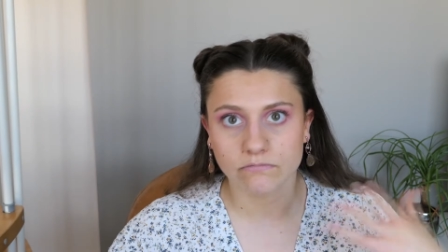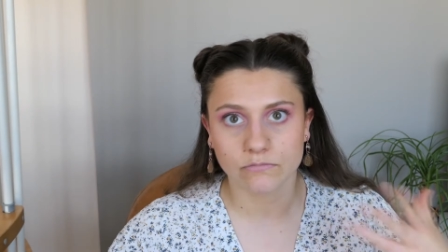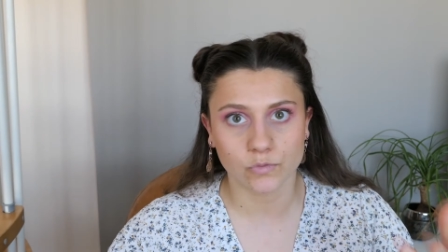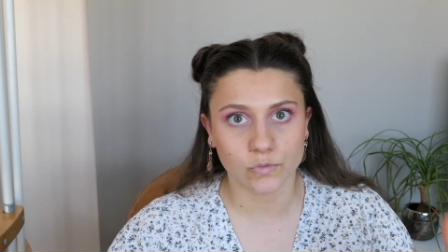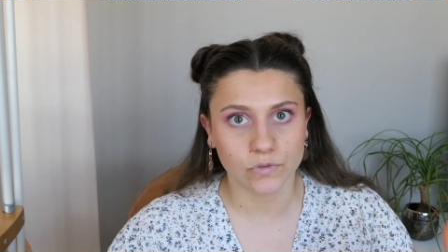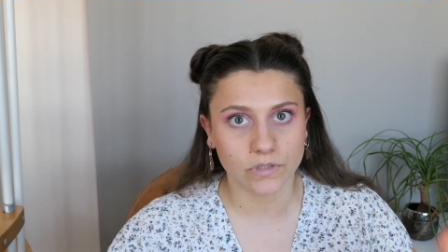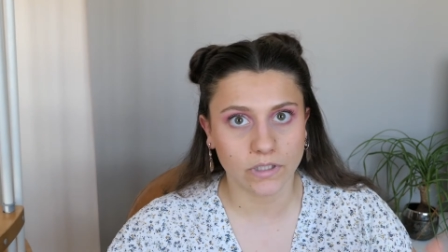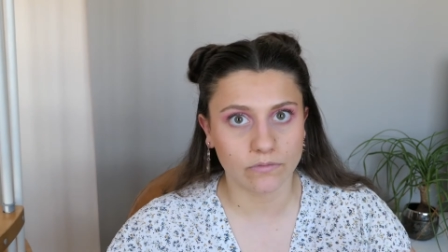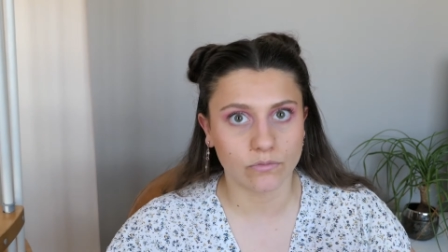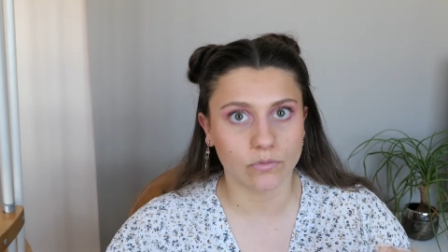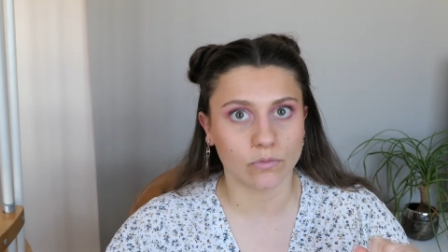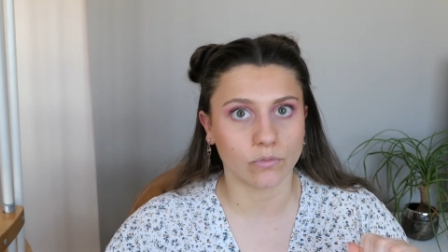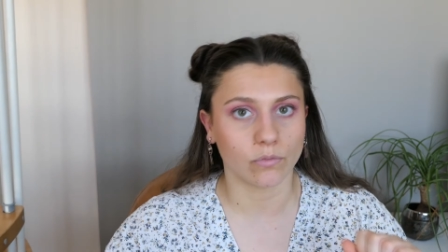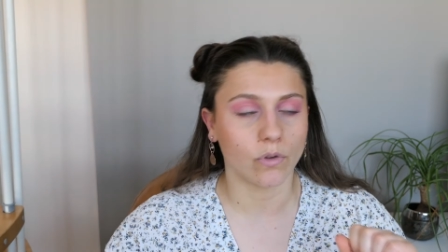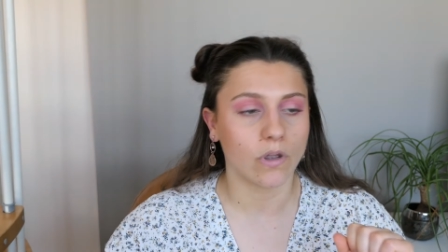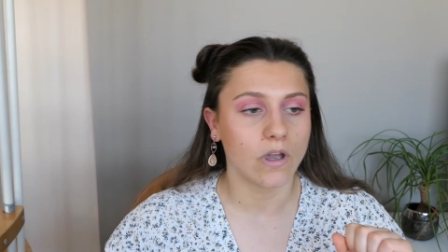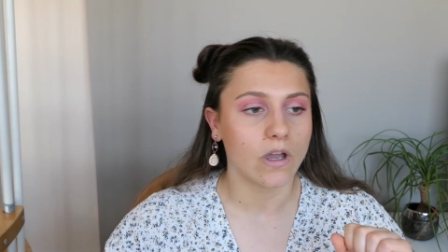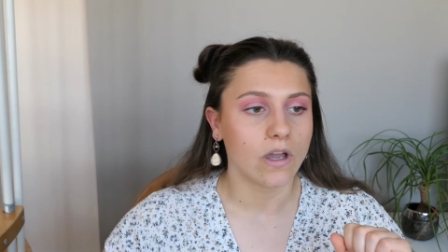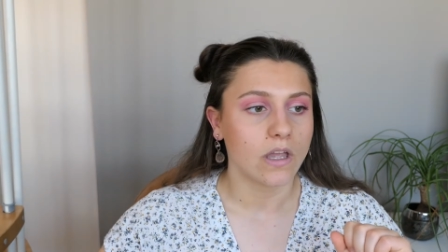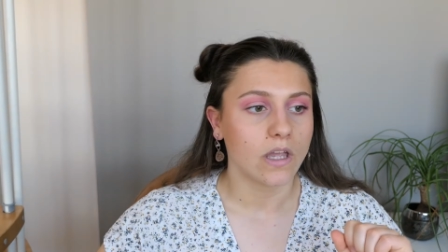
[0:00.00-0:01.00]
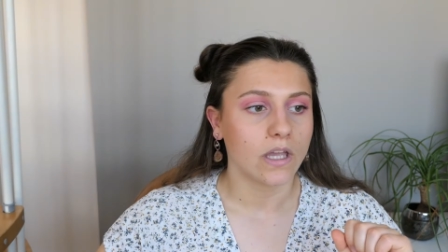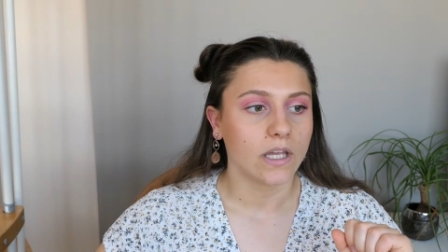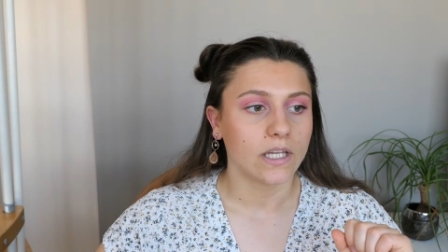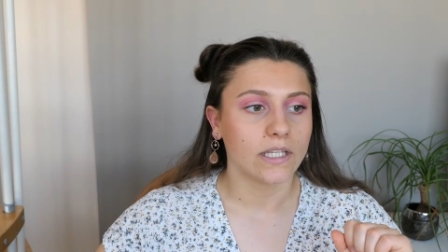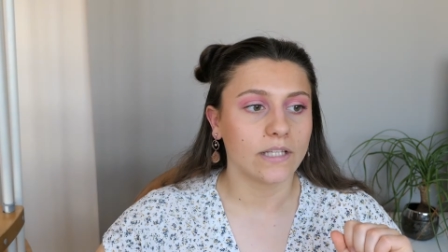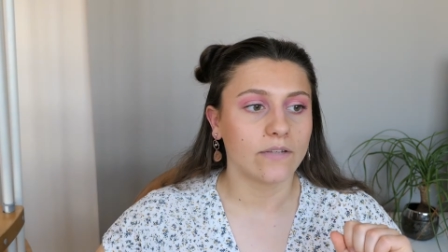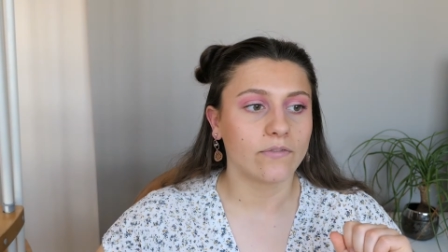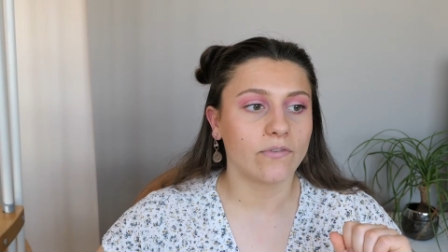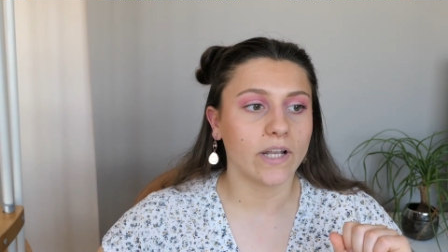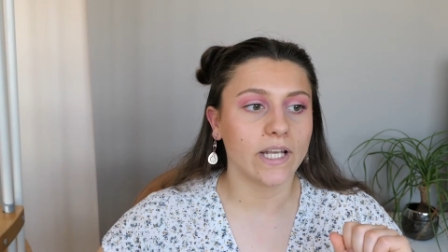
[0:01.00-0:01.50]
nous avions
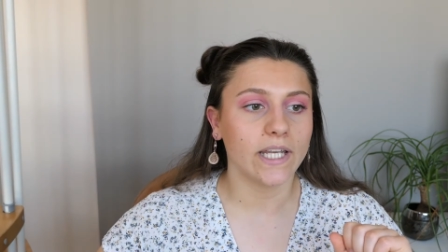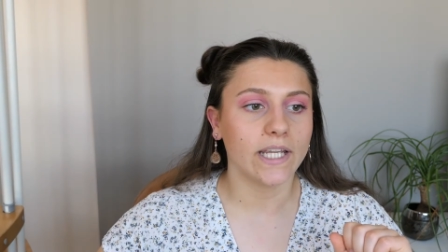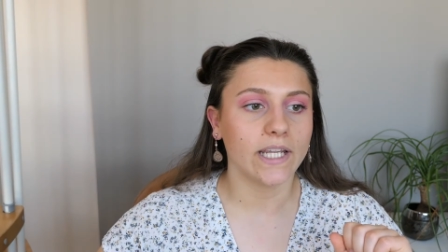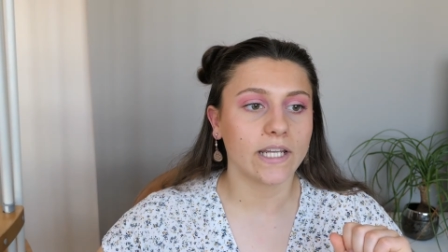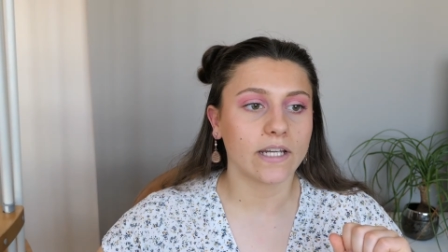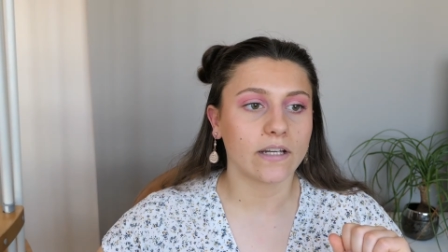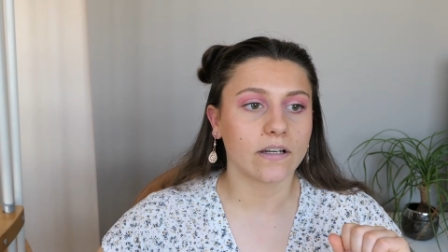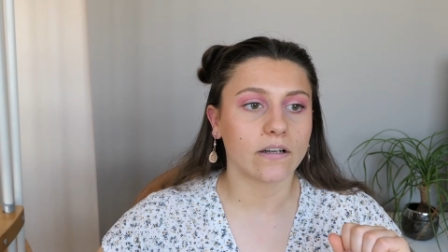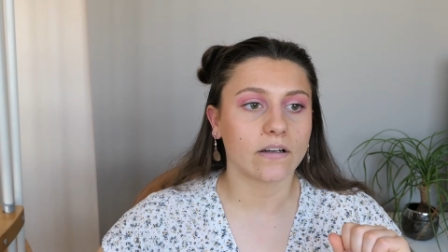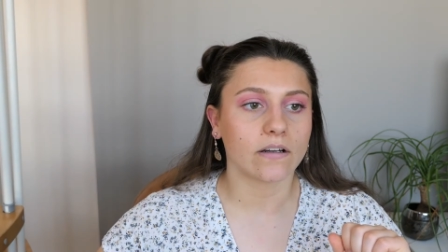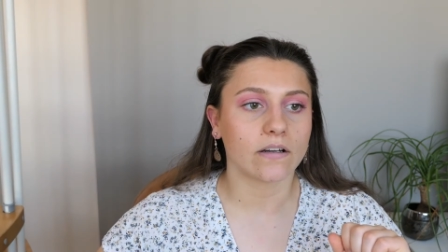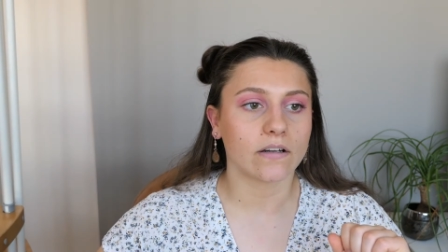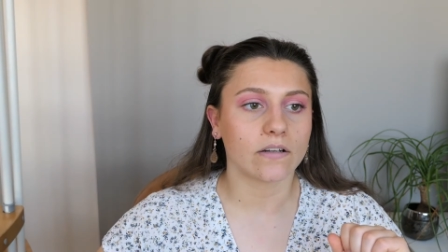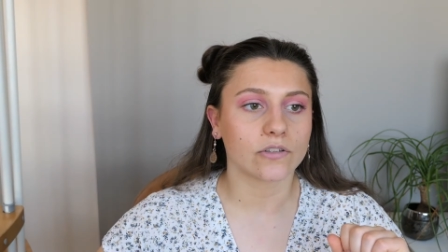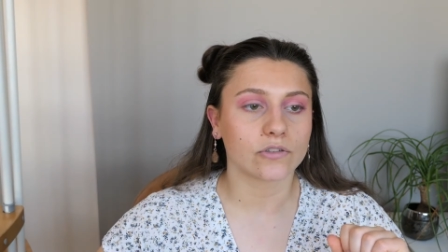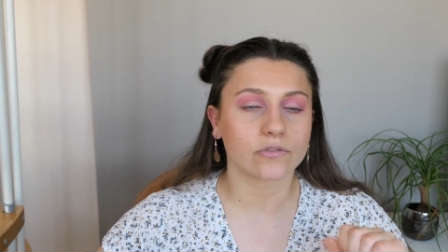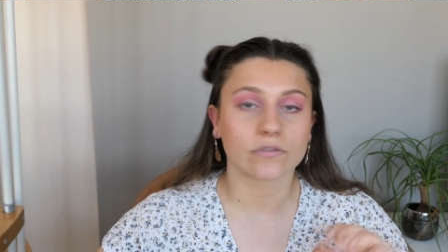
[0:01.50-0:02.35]
Il fallait euh,